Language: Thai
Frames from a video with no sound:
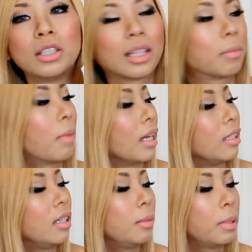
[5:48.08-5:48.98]
บริษัทใหม่
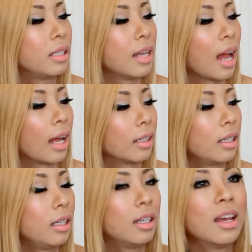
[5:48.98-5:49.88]
ที่เป็นยา
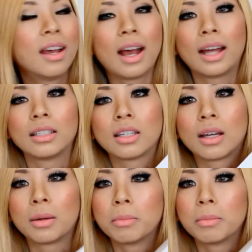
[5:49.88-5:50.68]
ที่อาจจะ